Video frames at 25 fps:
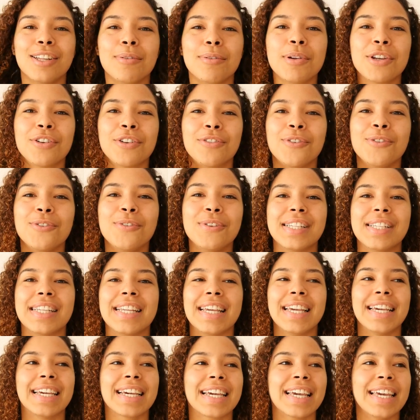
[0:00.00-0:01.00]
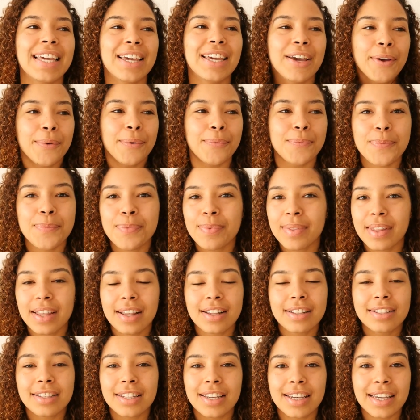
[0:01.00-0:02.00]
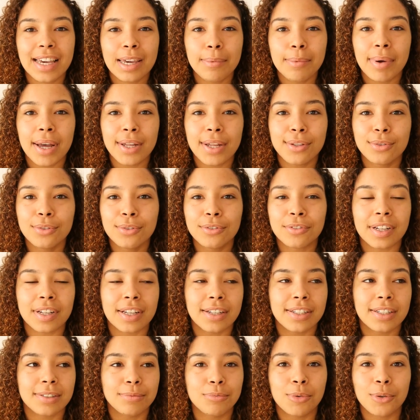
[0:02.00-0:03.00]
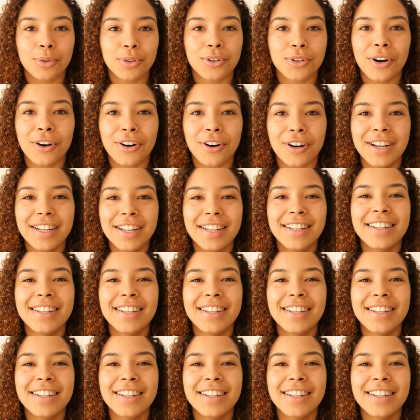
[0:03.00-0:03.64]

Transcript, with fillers: dans mes cheveux, c'est écrit... Euh, c'est écrit partout, enfin, mon corps